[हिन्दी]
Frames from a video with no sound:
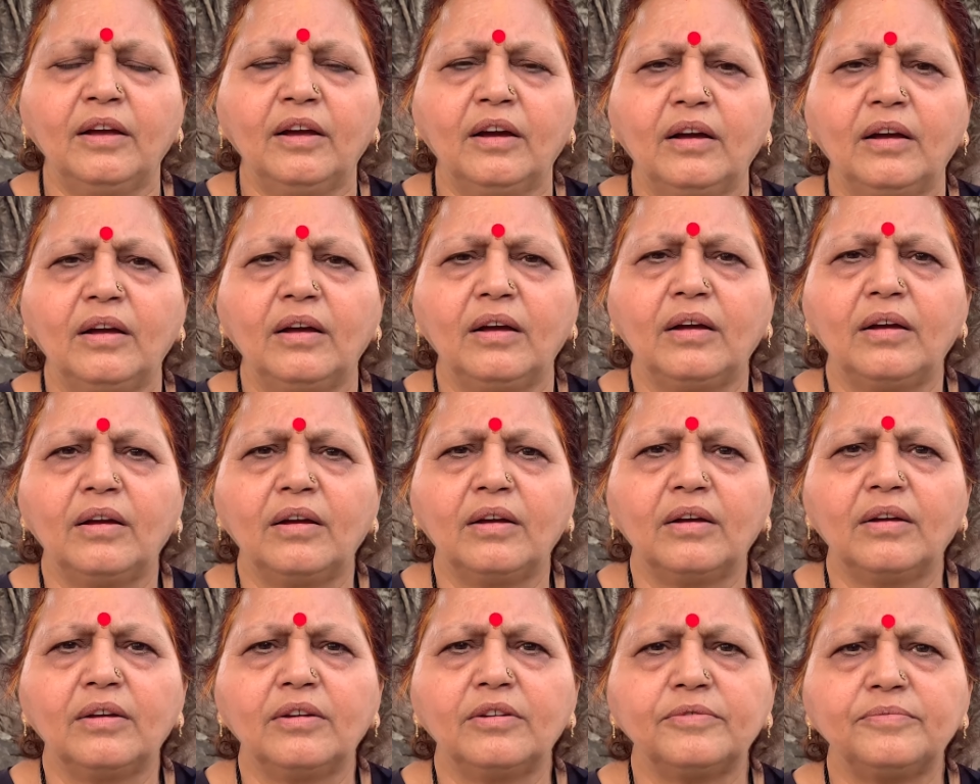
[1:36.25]
तो मेन ये
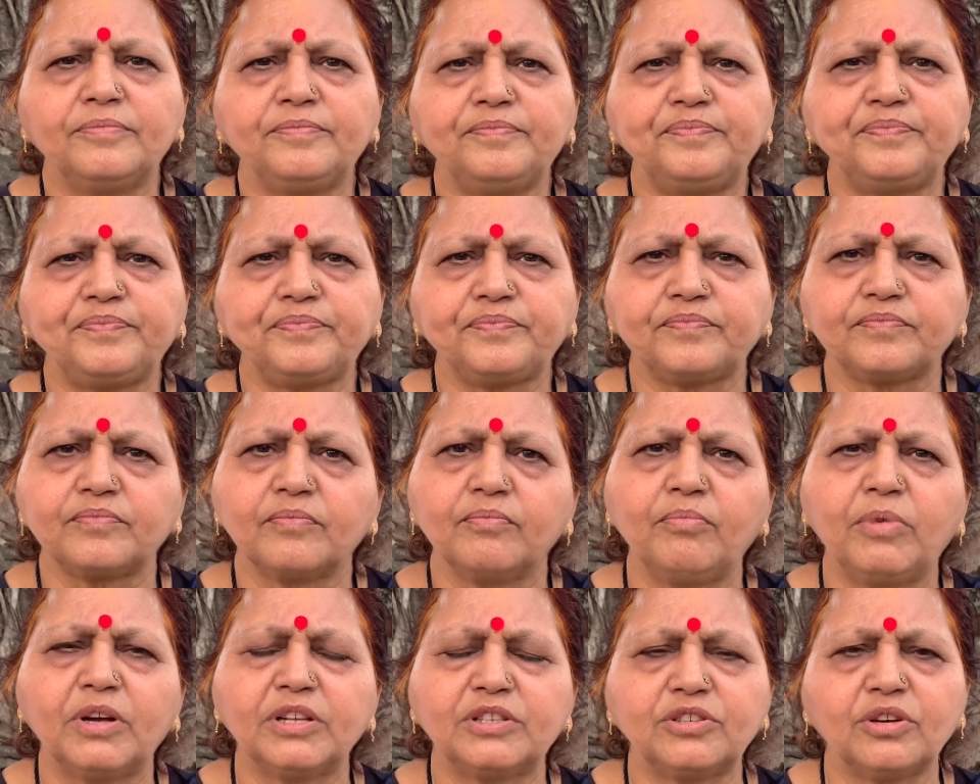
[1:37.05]
बच्चों का त्योहार
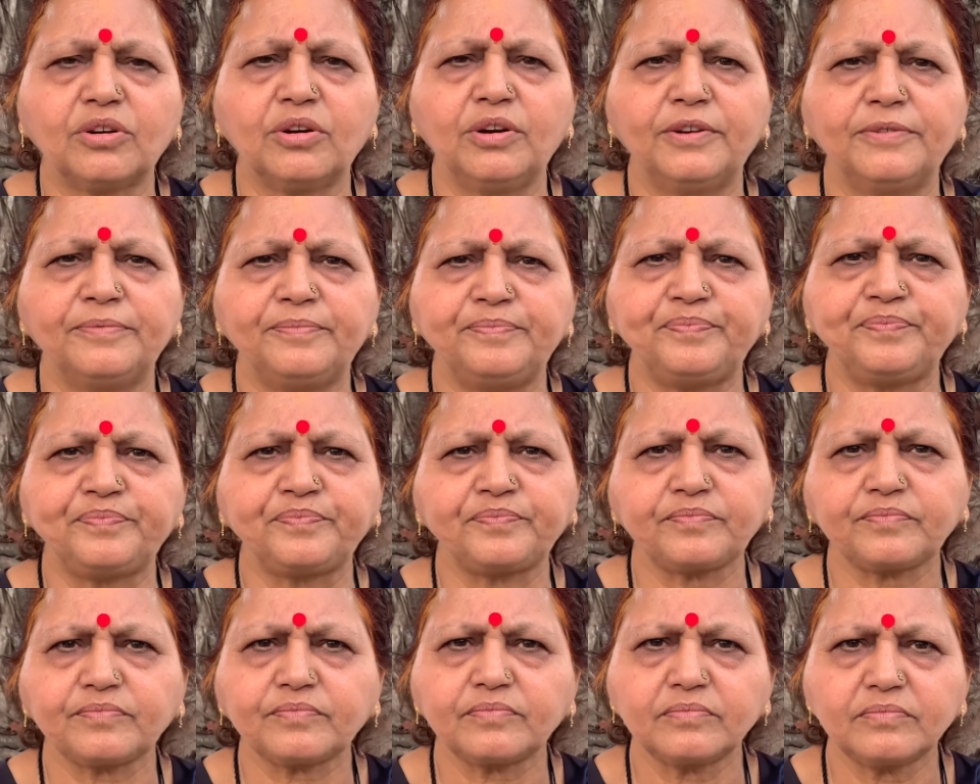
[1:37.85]
होता है इसे छोटे छोटे
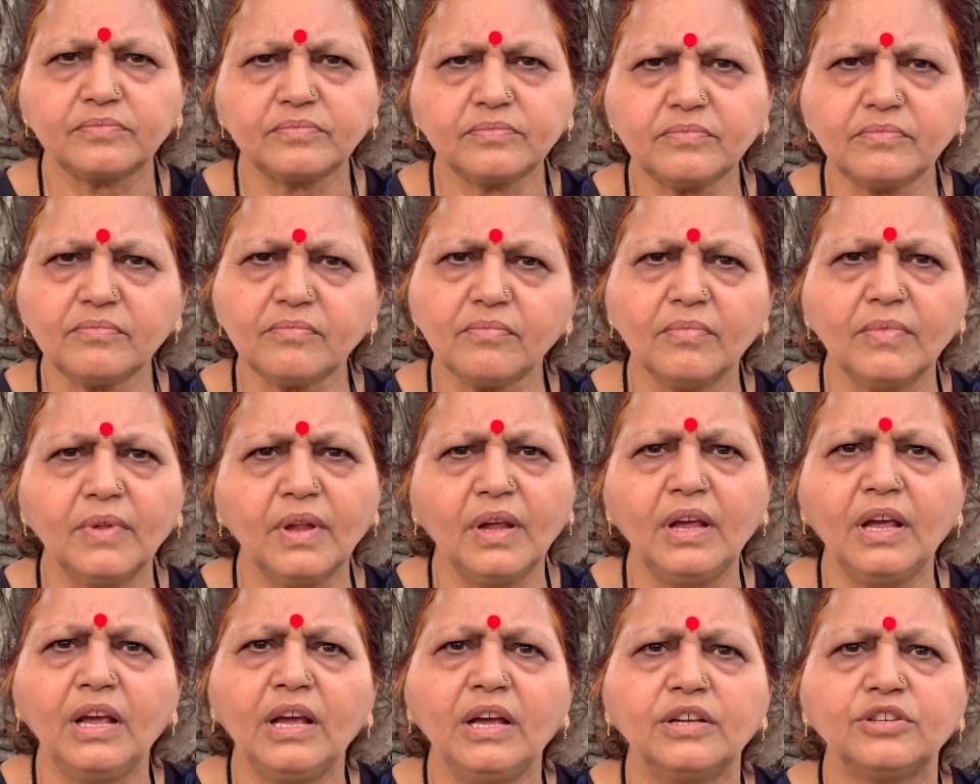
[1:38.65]
बच्चों के द्वारा
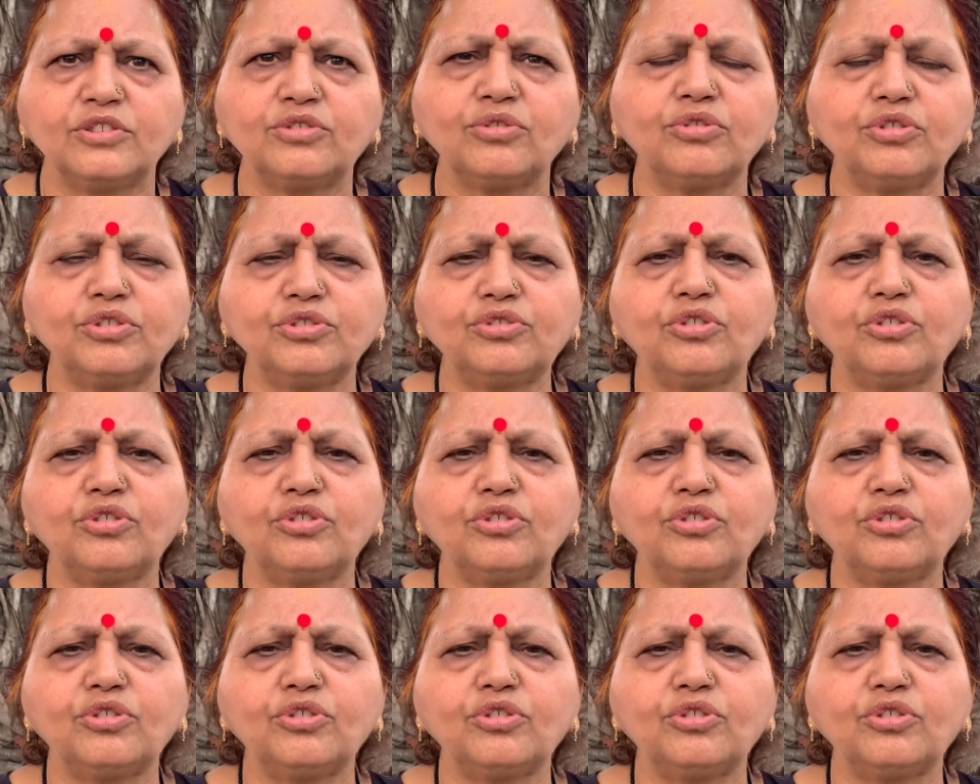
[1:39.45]
मनाया जाता है